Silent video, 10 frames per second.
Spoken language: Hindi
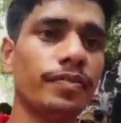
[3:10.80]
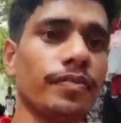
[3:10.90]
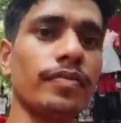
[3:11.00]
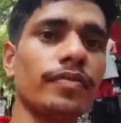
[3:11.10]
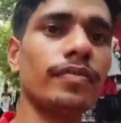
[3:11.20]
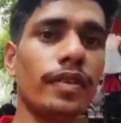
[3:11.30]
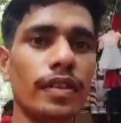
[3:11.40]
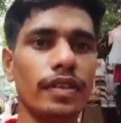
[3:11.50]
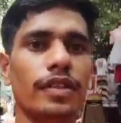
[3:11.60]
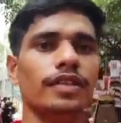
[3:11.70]

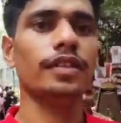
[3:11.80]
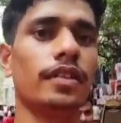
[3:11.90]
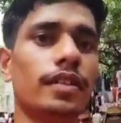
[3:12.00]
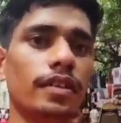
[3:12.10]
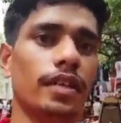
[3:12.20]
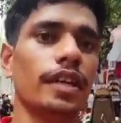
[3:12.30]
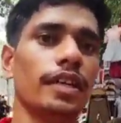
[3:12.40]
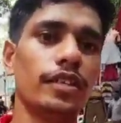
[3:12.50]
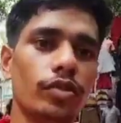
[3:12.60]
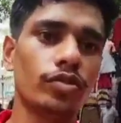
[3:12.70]
तो
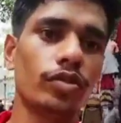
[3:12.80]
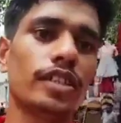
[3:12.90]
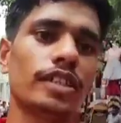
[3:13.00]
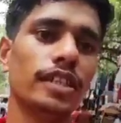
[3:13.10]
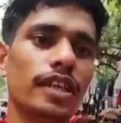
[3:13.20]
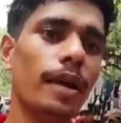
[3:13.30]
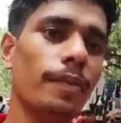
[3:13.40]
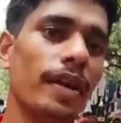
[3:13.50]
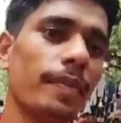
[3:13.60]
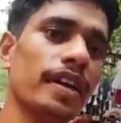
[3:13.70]
दोस्तों जिस आप यहाँ
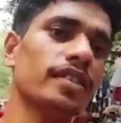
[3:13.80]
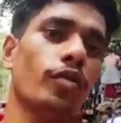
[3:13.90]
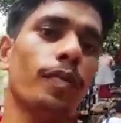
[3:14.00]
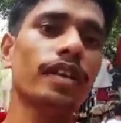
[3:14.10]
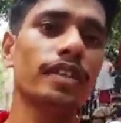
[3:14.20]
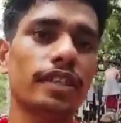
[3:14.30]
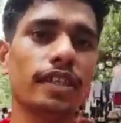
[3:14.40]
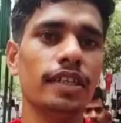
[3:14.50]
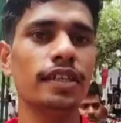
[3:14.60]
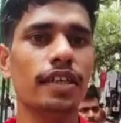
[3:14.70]
पे आके शॉपिंग कर सकते
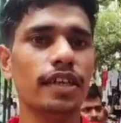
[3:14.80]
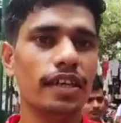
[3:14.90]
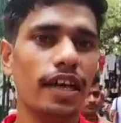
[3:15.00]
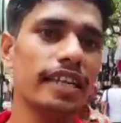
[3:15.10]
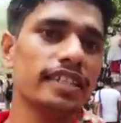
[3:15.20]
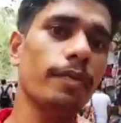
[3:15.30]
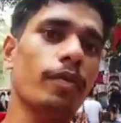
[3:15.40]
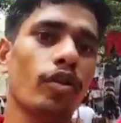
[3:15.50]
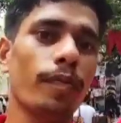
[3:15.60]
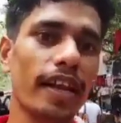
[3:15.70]
हैं तो आज का
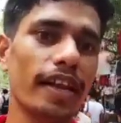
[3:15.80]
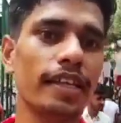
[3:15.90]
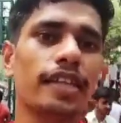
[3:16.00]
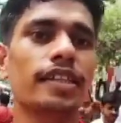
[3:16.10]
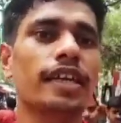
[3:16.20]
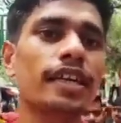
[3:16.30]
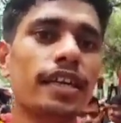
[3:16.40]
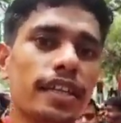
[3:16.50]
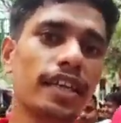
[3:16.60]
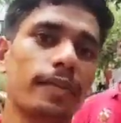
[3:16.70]
ब्लॉग मेरा यहीं तक था
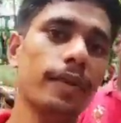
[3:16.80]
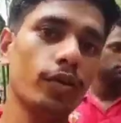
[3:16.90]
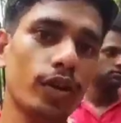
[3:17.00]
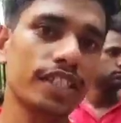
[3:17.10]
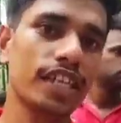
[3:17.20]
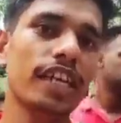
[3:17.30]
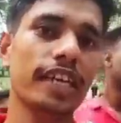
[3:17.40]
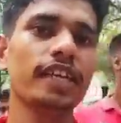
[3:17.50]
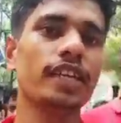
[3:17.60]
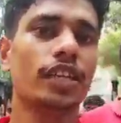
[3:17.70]
अगर वीडियो अच्छा लगे
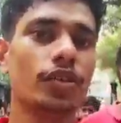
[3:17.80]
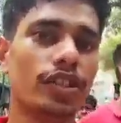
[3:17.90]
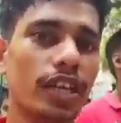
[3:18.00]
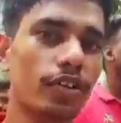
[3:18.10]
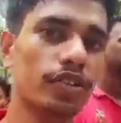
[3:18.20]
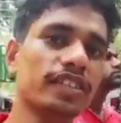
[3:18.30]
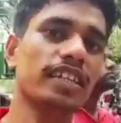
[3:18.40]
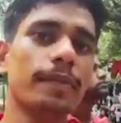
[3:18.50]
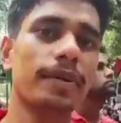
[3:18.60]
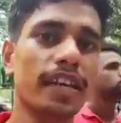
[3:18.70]
तो चैनल सब्सक्राइब
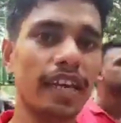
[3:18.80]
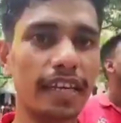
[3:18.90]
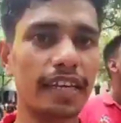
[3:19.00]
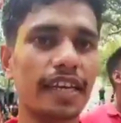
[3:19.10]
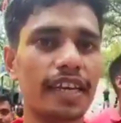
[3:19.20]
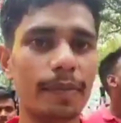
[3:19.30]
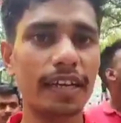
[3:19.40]
करें लाइक करें कमेंट